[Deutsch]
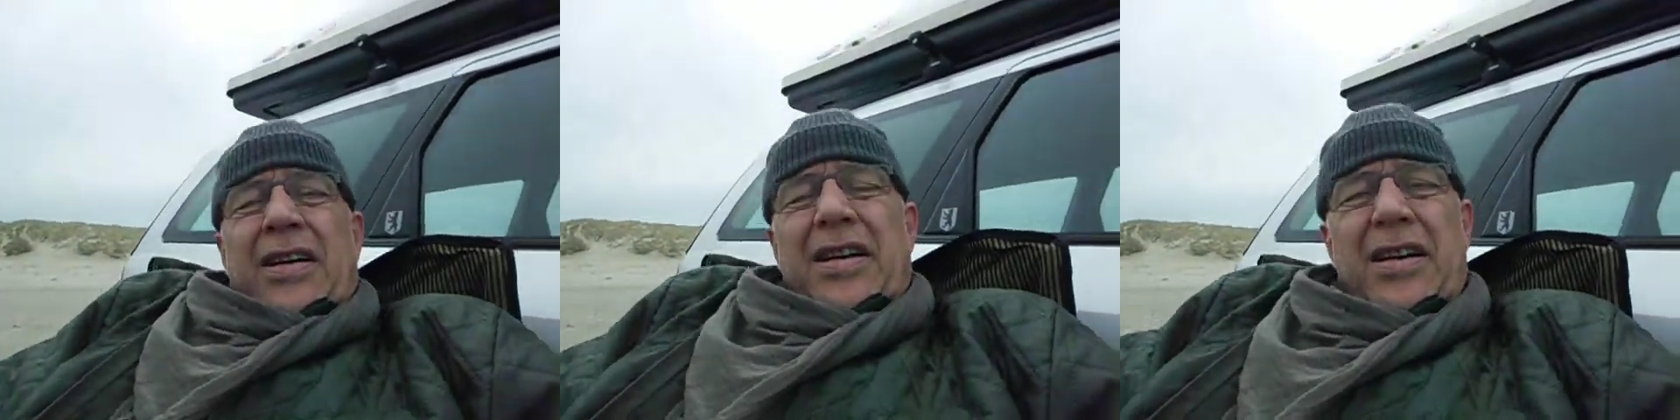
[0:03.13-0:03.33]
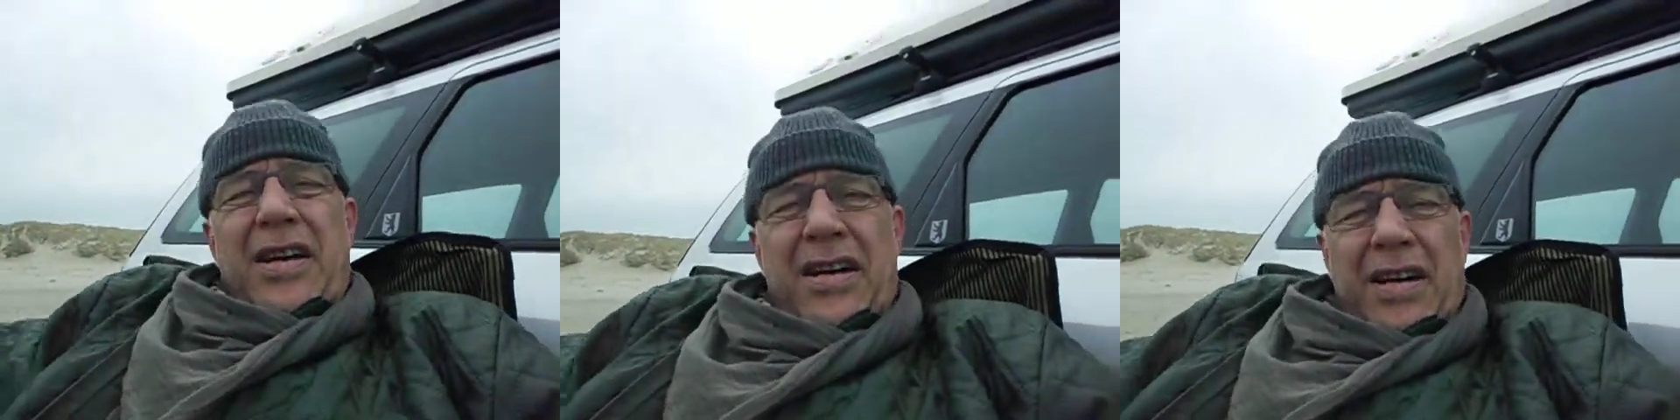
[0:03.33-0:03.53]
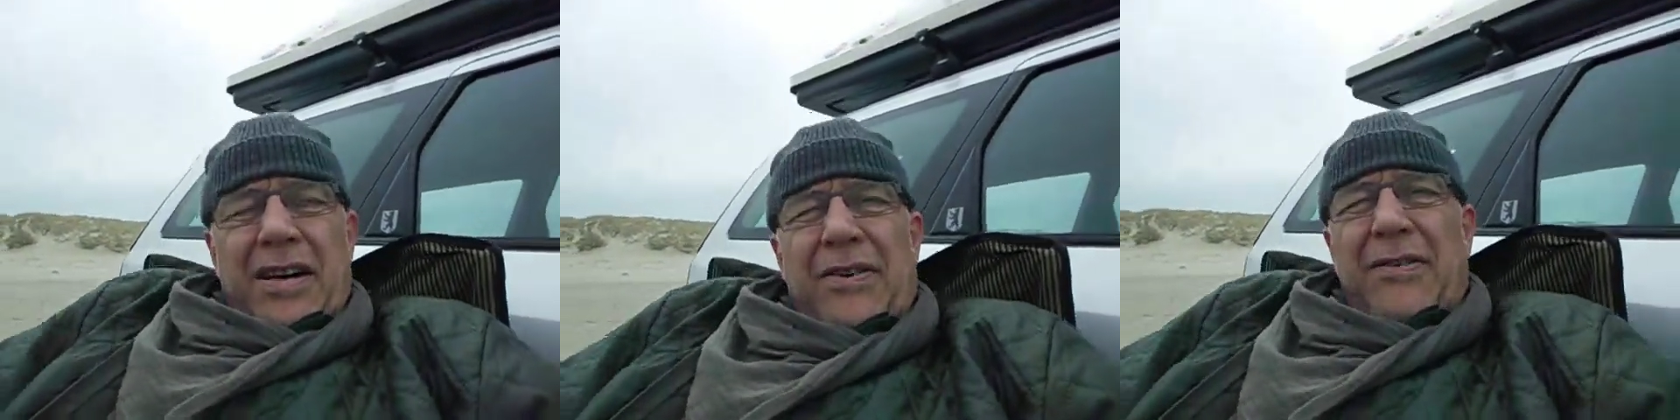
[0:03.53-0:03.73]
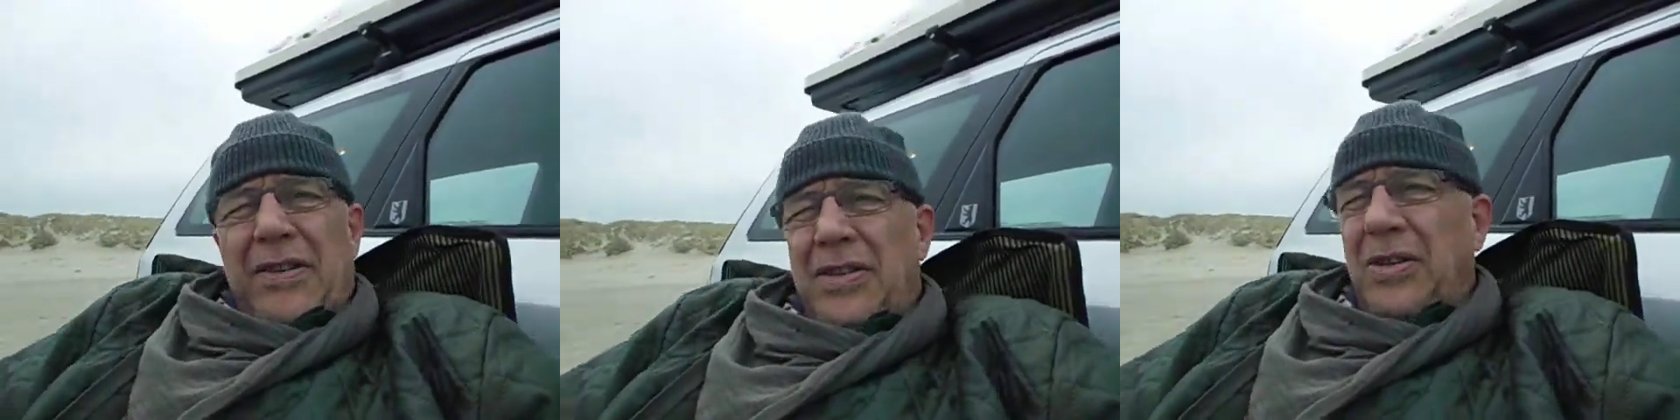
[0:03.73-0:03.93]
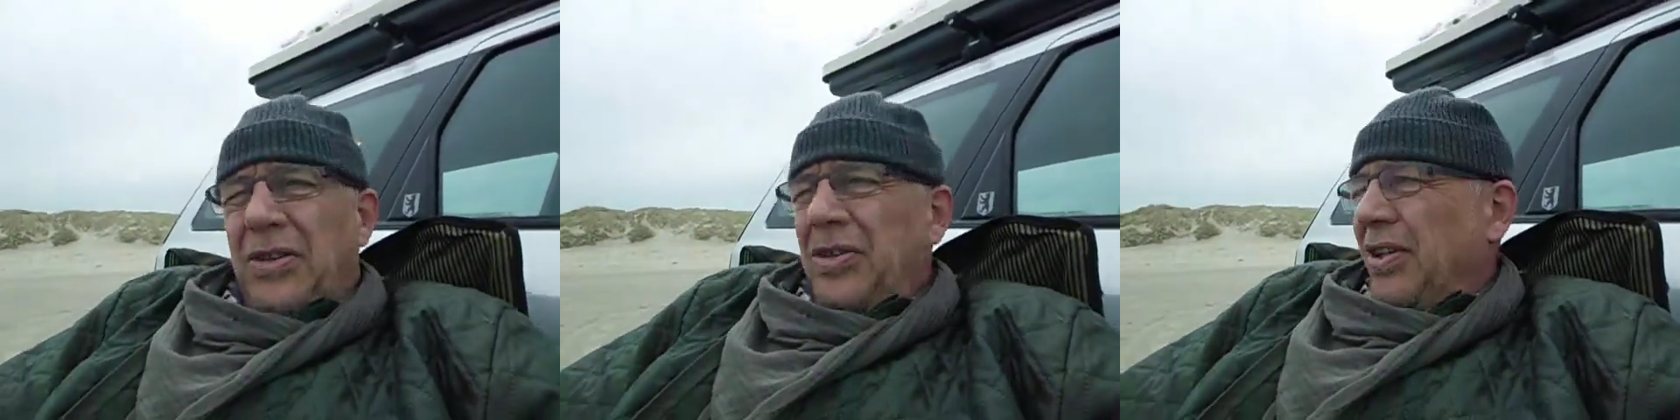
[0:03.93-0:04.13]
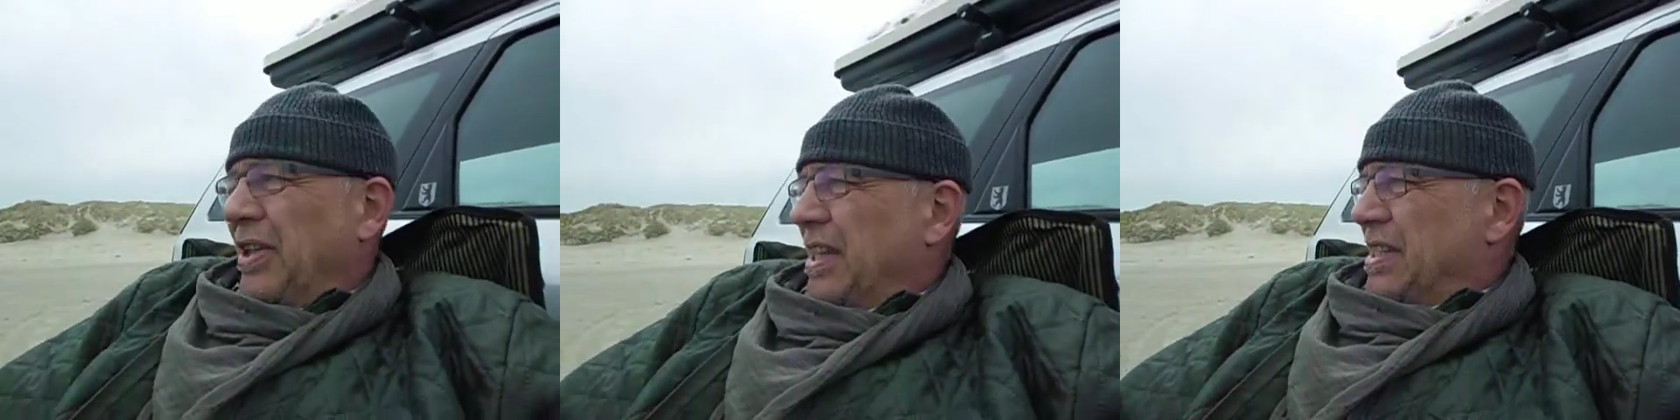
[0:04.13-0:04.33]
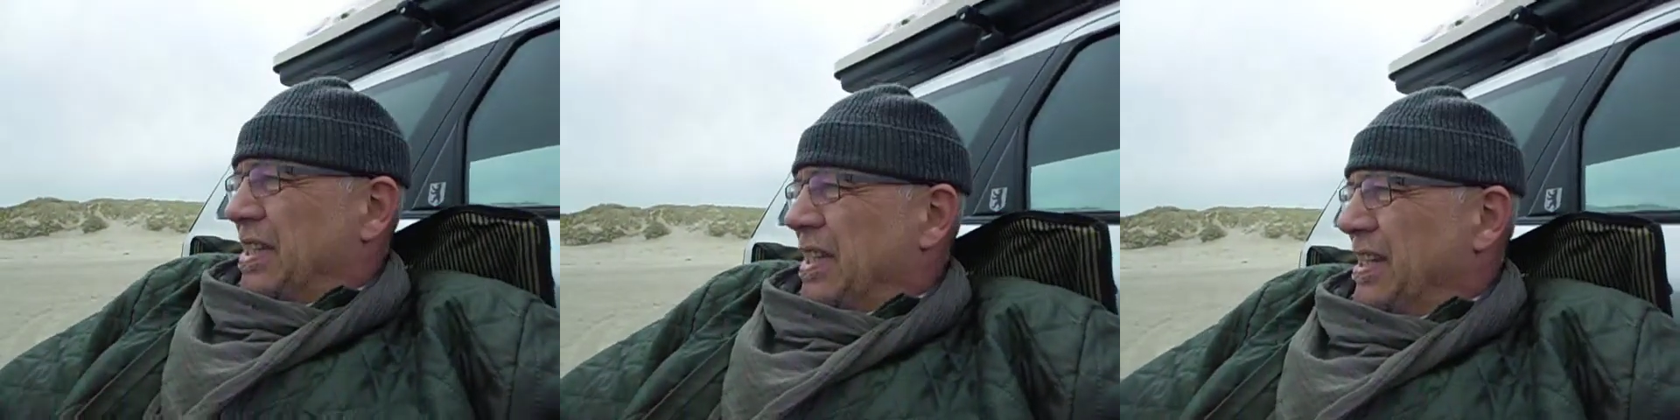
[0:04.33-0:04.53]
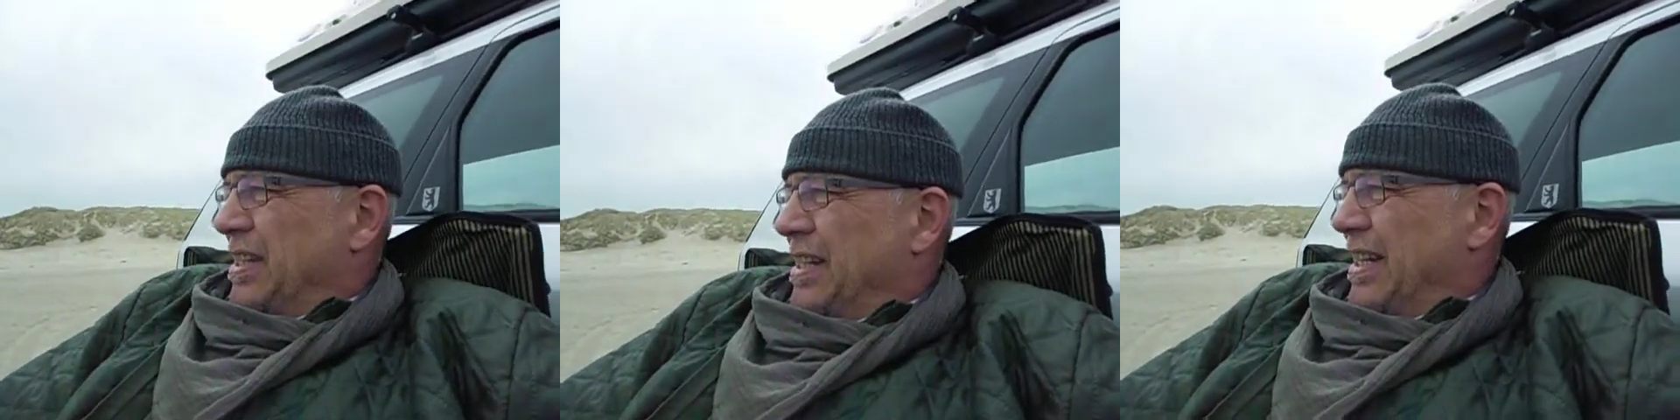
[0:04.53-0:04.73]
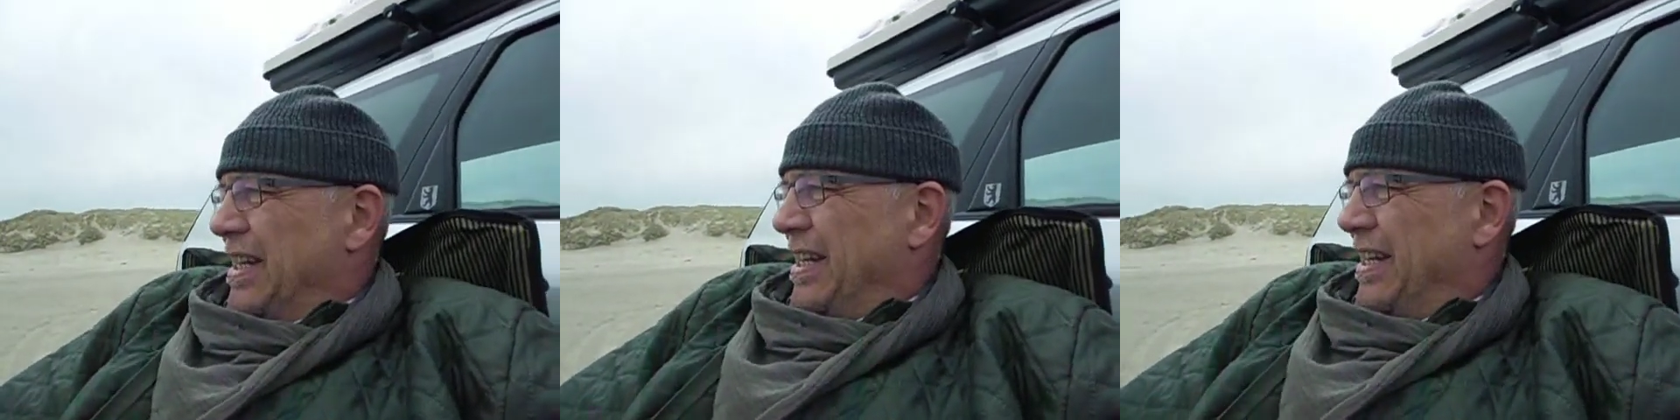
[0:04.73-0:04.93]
Ja, was soll ich euch erzählen?